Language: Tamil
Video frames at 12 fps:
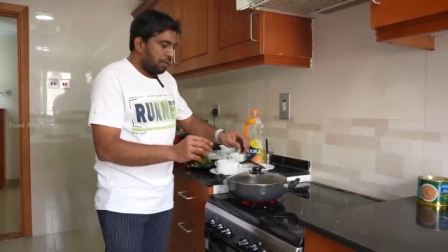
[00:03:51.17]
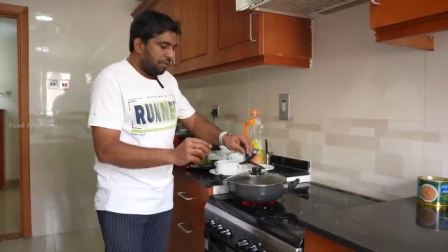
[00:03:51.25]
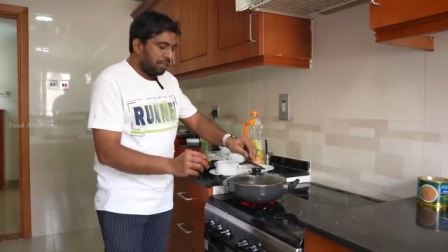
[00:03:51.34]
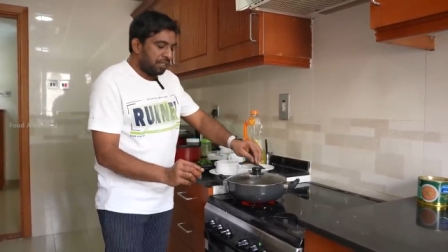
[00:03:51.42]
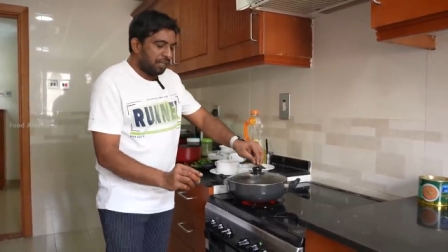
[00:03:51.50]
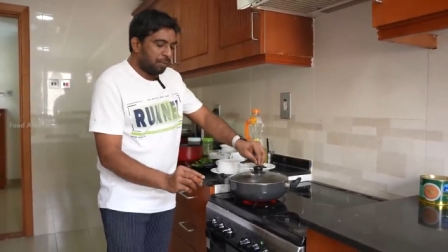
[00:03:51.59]

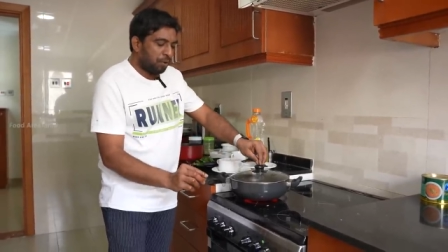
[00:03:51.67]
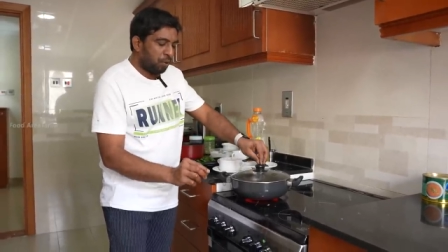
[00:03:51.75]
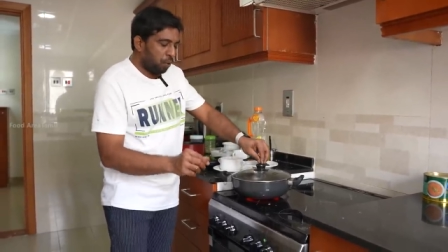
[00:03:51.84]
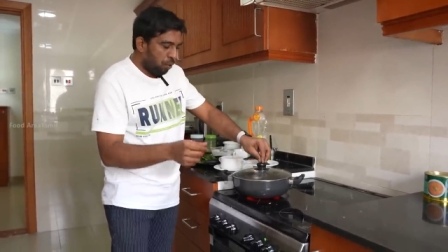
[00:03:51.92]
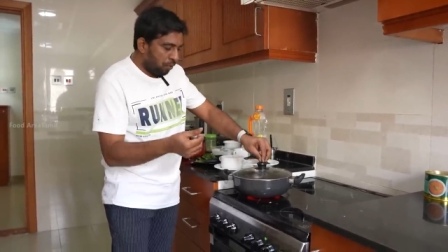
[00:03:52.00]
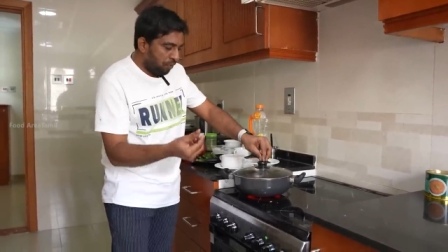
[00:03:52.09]

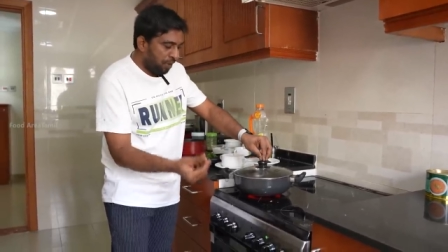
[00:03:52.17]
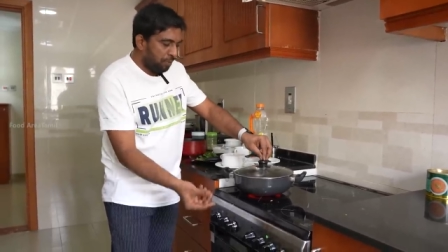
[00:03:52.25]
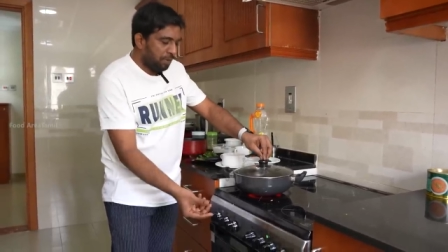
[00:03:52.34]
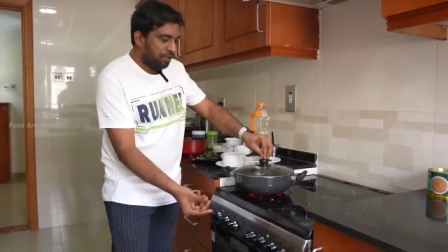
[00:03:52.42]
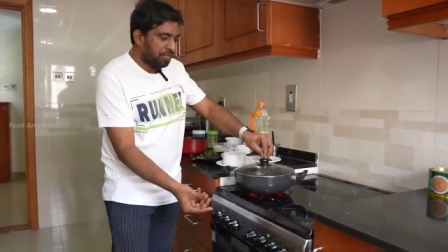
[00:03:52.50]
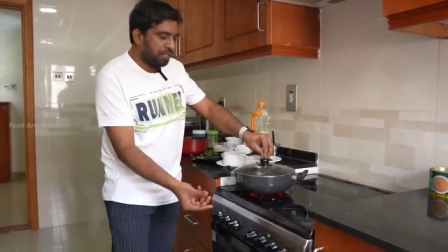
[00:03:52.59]
வந்ததுக்கப்புறம் லோ
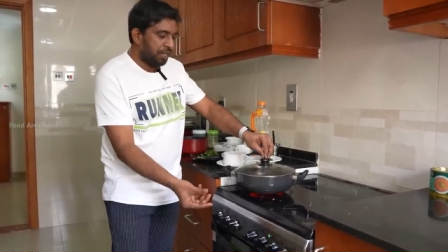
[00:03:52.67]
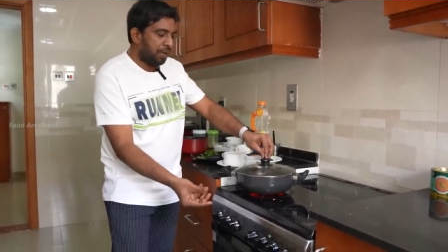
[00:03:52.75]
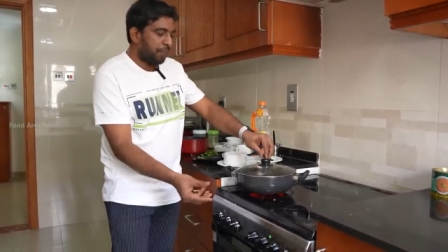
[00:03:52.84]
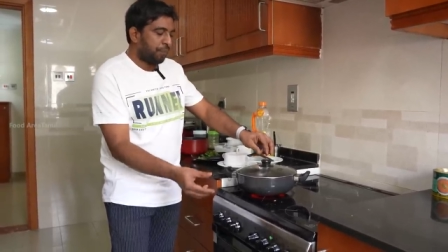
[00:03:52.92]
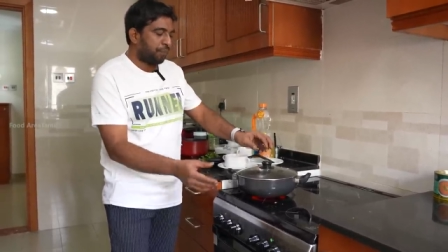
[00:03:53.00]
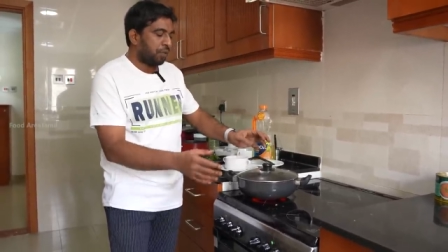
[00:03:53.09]
ஃப்ளேமில் வச்சு
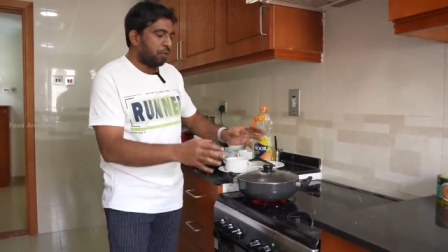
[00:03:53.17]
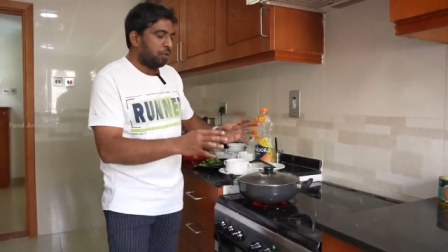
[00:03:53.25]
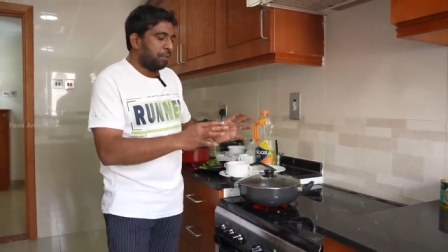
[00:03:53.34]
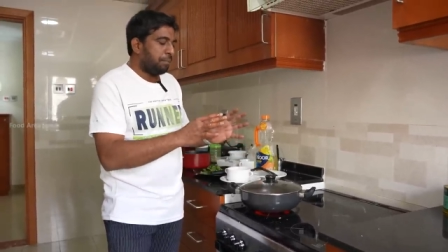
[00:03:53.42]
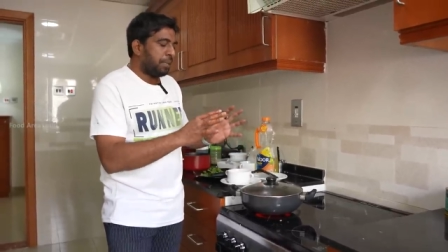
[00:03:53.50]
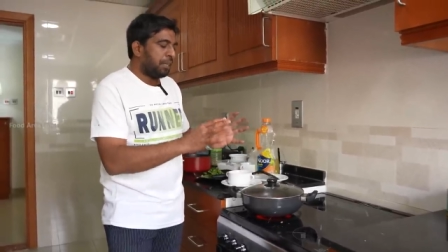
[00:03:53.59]

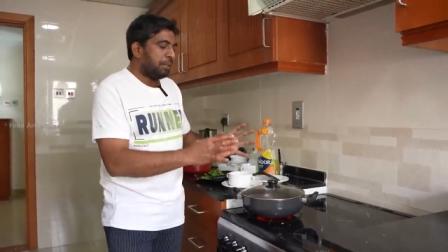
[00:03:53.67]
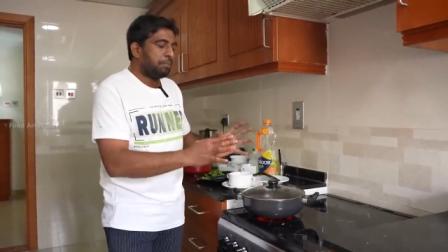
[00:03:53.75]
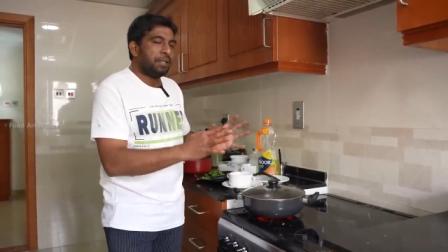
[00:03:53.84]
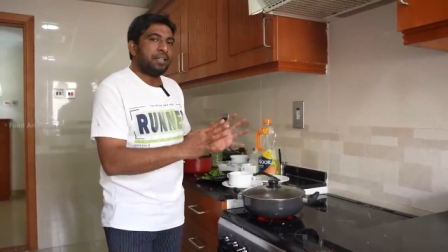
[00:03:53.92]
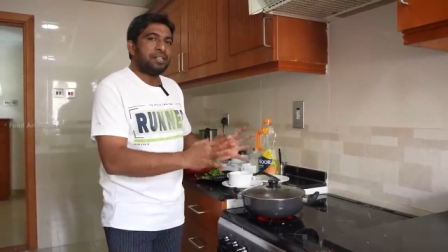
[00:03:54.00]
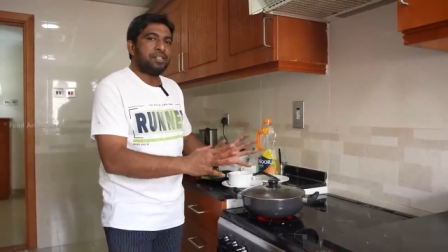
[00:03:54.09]
ஒரு பத்து
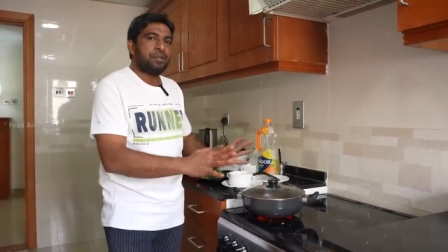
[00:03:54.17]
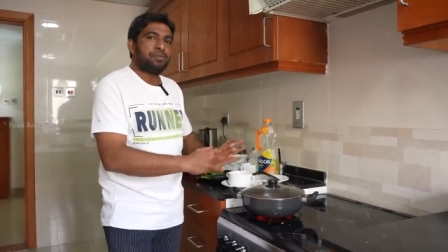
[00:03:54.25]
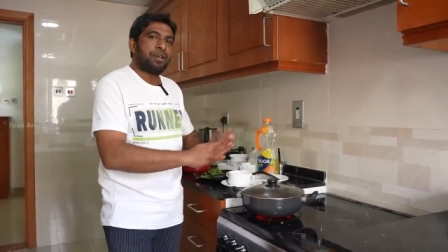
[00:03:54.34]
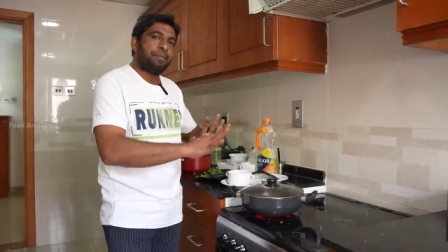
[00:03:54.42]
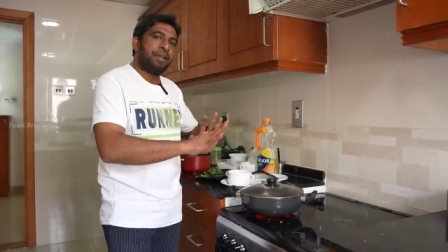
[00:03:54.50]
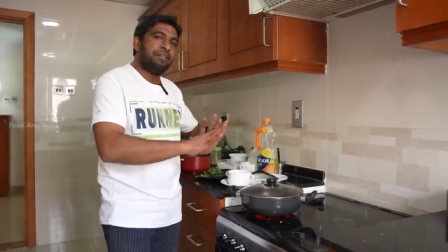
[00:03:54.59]
பதினஞ்சு
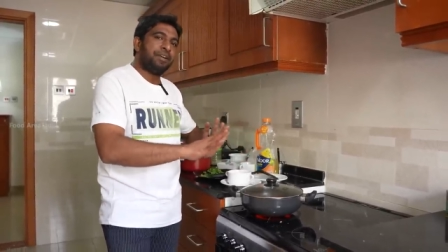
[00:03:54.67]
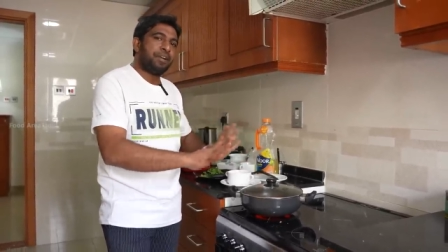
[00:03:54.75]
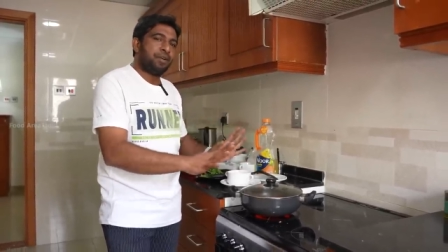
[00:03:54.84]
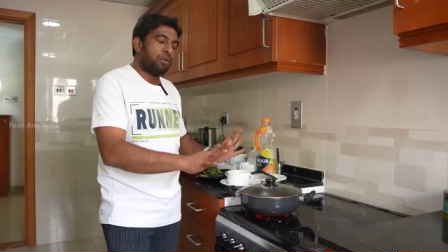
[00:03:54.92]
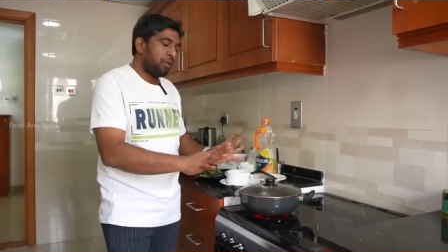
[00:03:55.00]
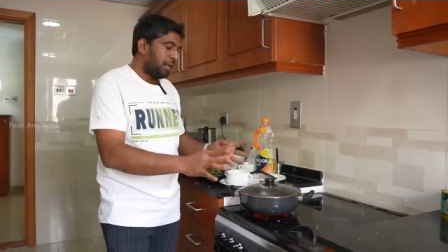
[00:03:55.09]
நிமிஷம் அப்படியே
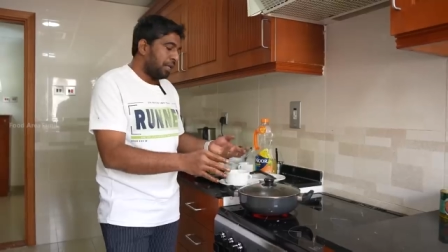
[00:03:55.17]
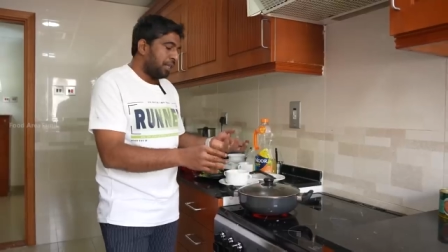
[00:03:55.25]
விட்டுறணும்